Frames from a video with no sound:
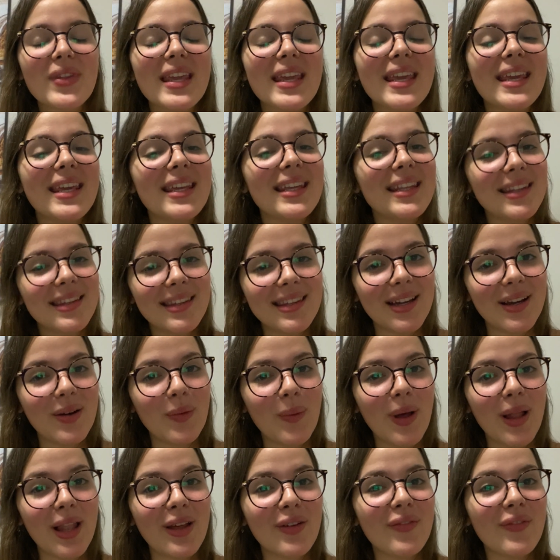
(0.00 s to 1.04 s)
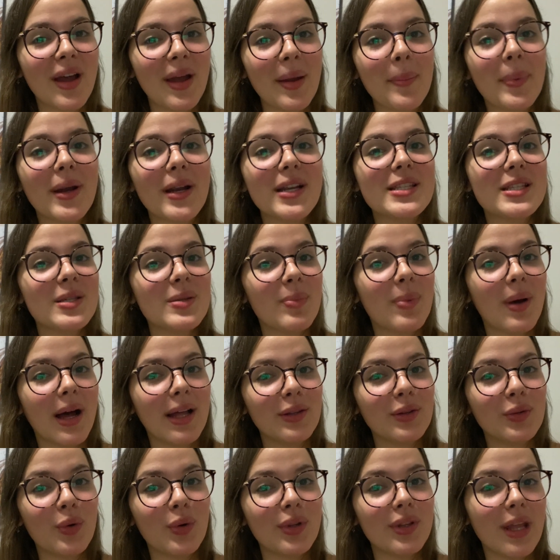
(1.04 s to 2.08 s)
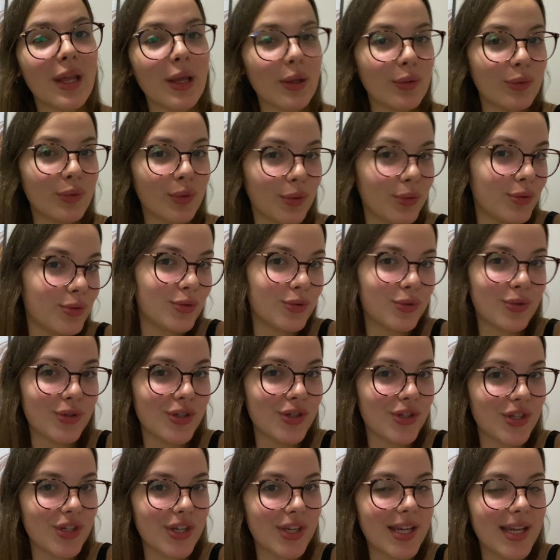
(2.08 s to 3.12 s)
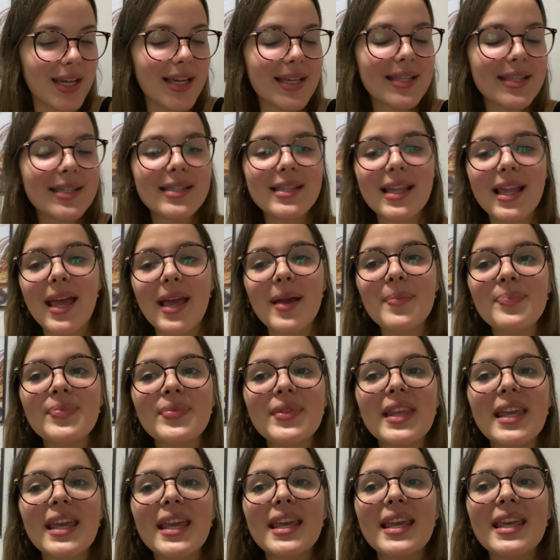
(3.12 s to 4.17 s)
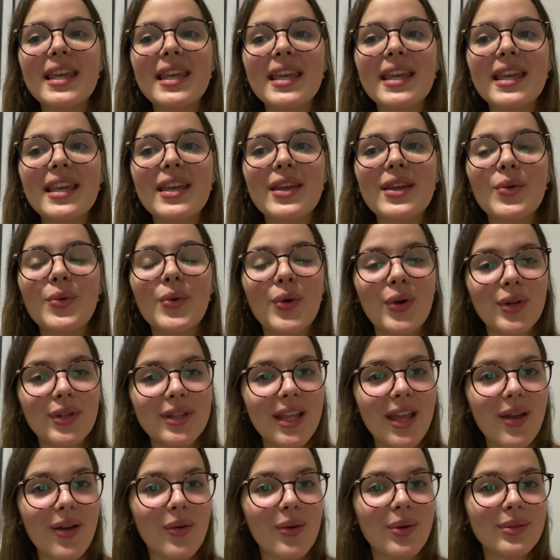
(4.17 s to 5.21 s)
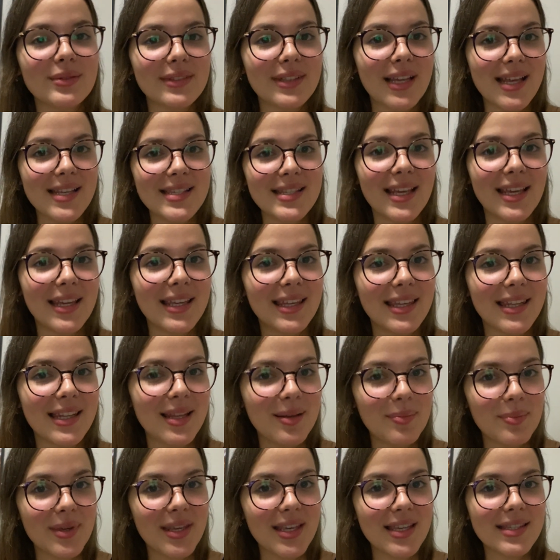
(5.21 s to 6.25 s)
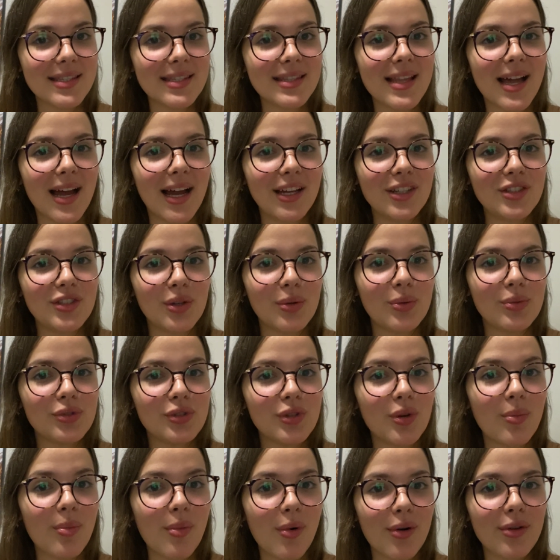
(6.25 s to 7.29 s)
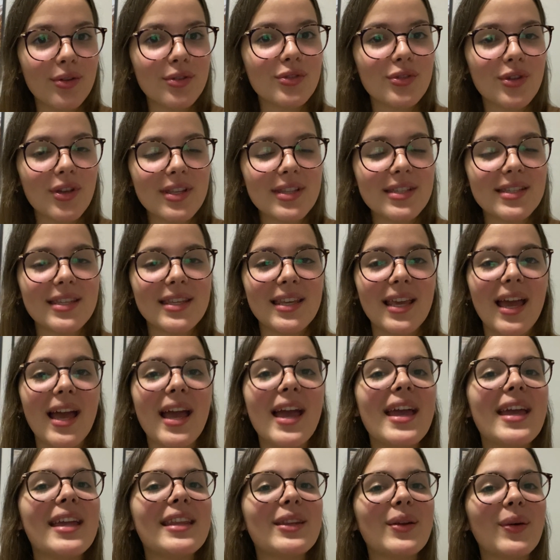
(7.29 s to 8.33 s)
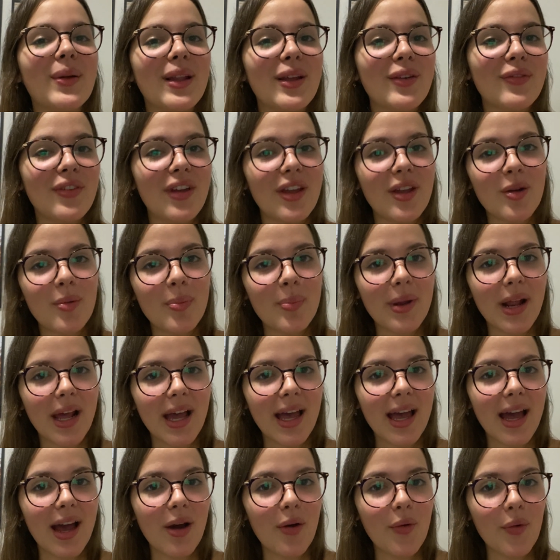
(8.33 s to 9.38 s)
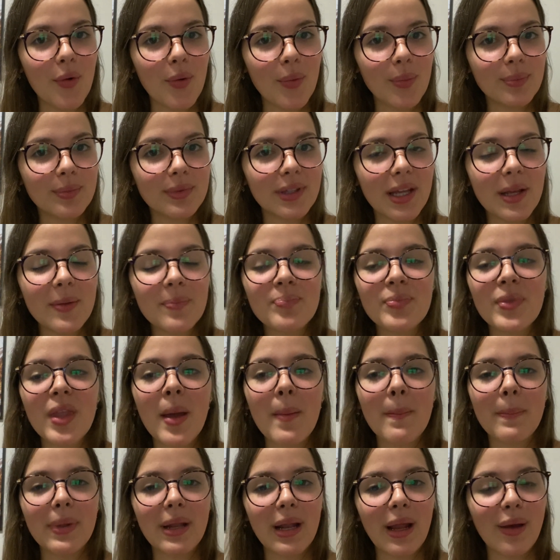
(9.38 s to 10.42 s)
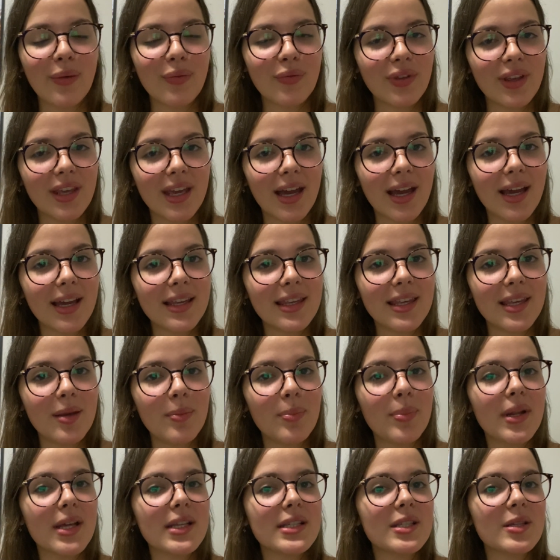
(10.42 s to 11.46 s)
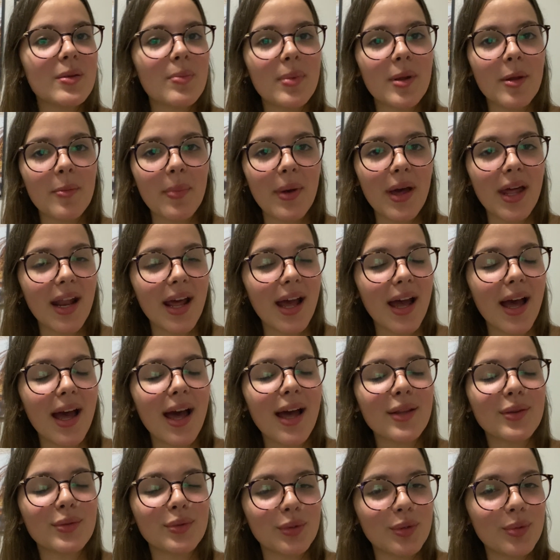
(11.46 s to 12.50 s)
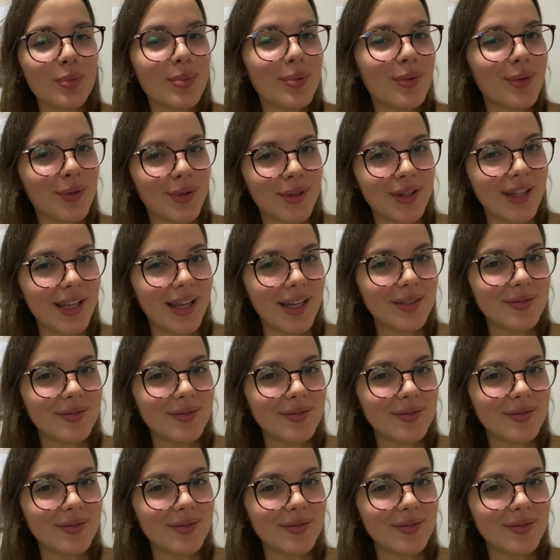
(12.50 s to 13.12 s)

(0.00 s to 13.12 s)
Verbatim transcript: Então ela vai participar do rodeio todos os dias, né? E o rodeio acontece aqui na minha cidade, onde eu moro sozinha. Então ela veio pra cá ontem pra ficar aqui pra se preparar tudo pro rodeio.